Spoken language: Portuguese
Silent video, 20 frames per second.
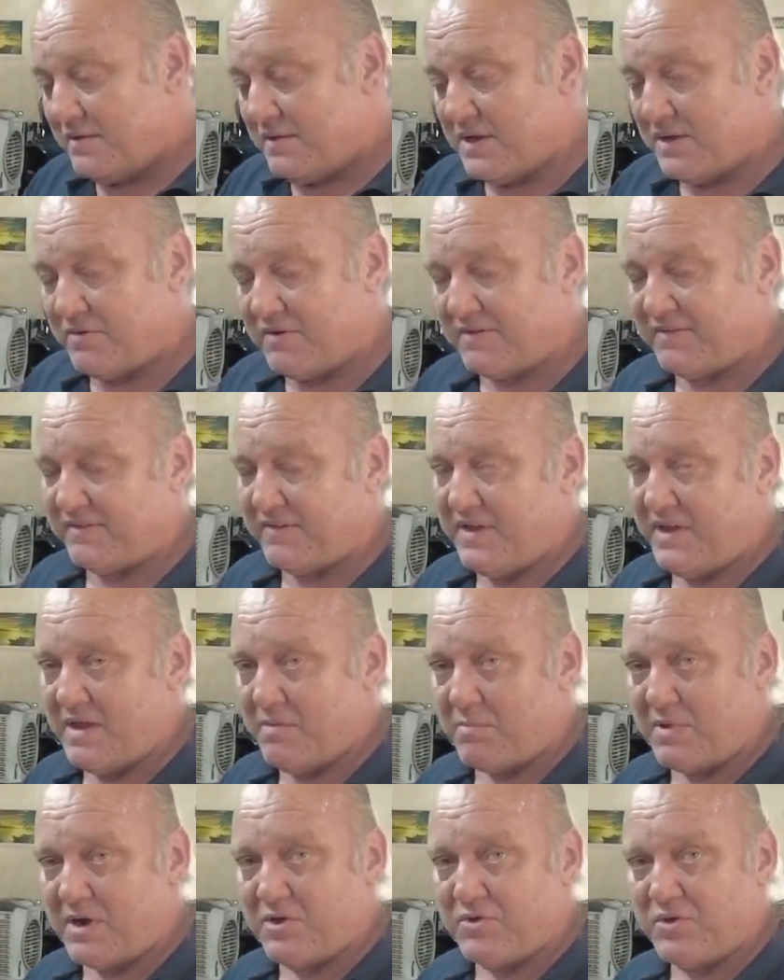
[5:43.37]
dando assim
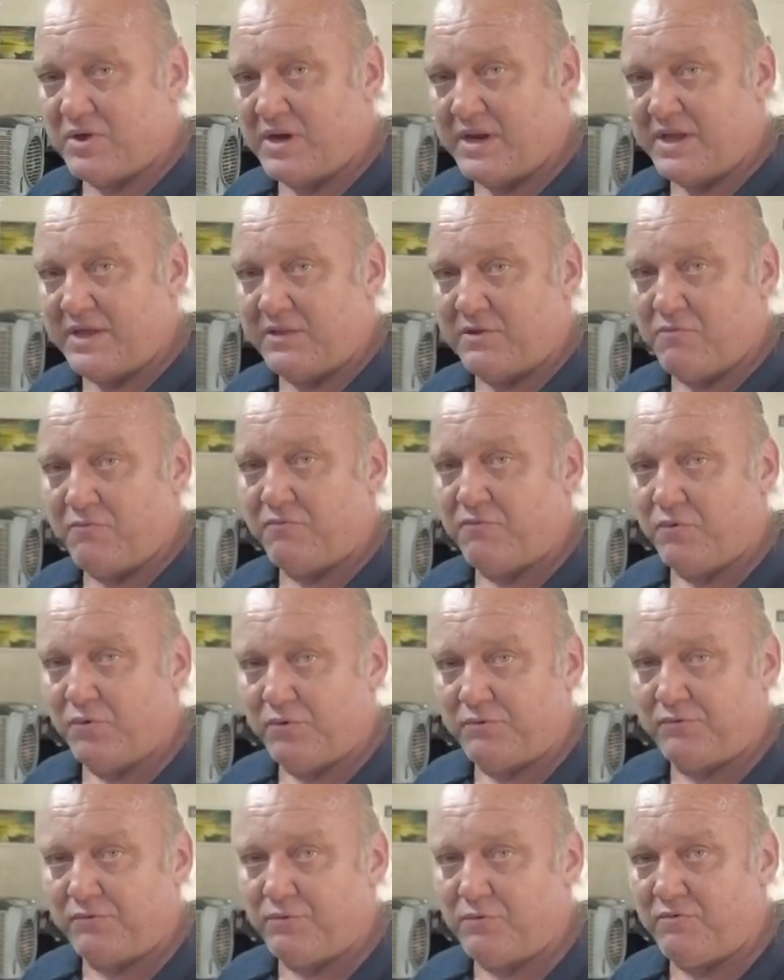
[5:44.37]
a marcha lenta e o
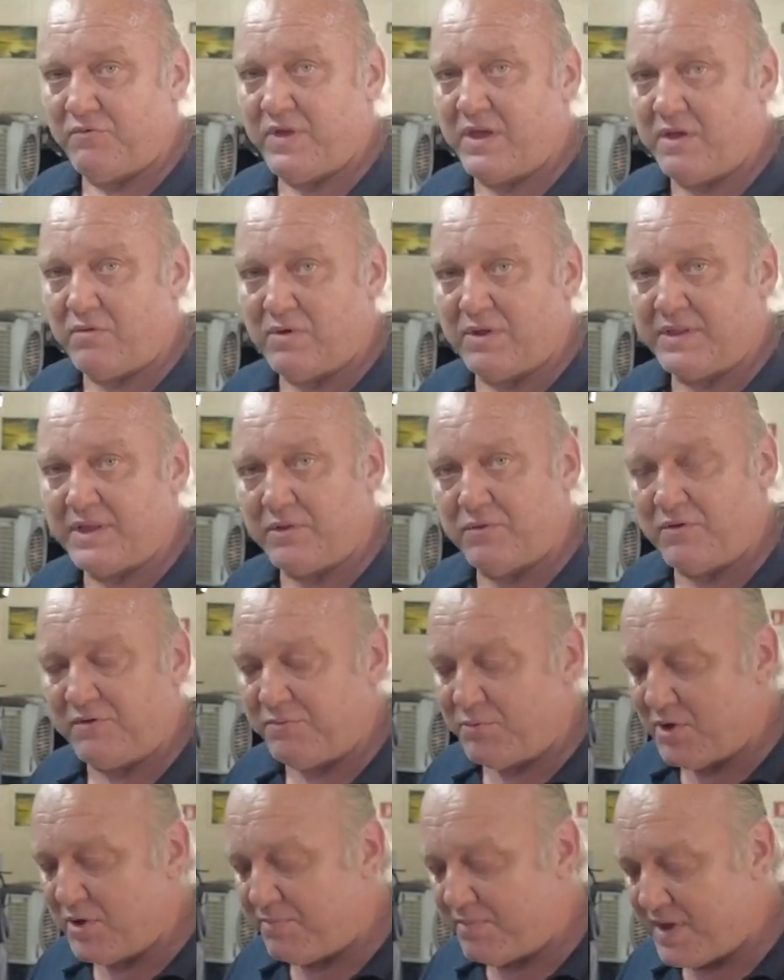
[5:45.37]
fluxo do veículo até
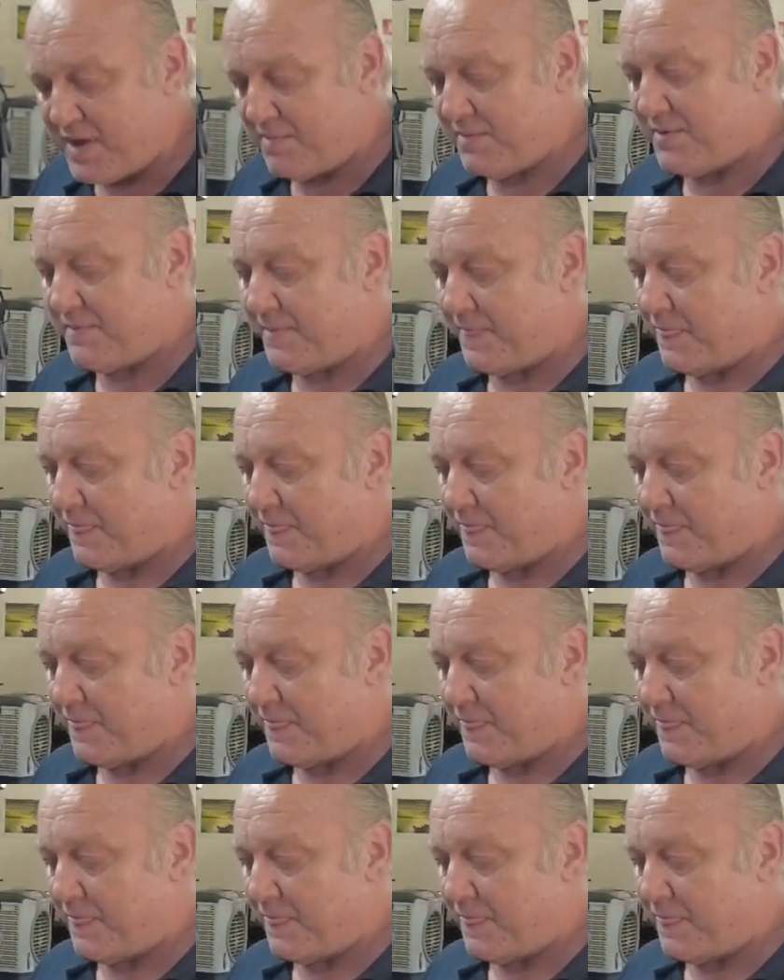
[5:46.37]
2000 RPM.